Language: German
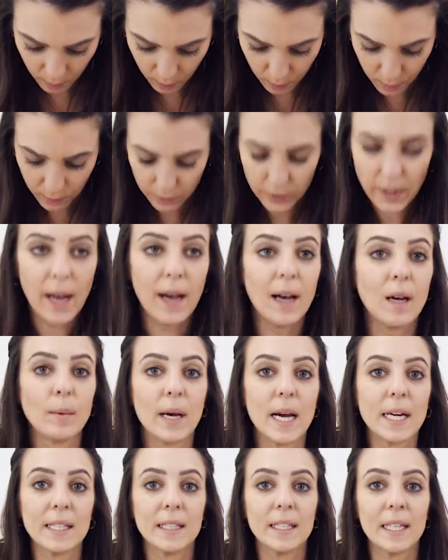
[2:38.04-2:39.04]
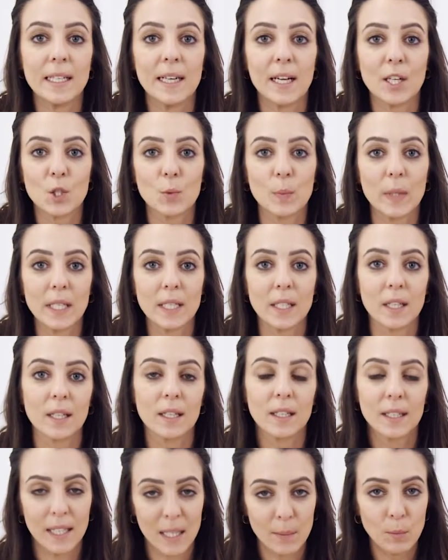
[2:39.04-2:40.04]
und verarbeiten ihn dann
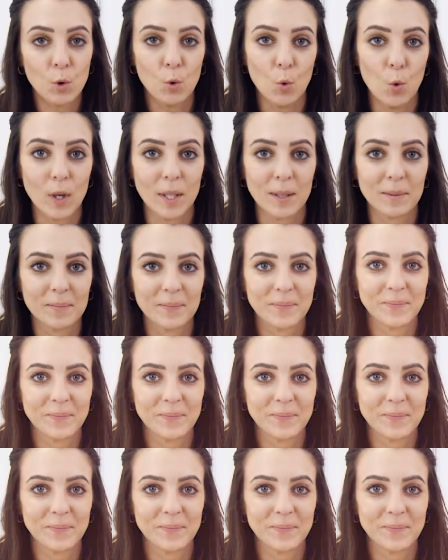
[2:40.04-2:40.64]
später im Kuchen.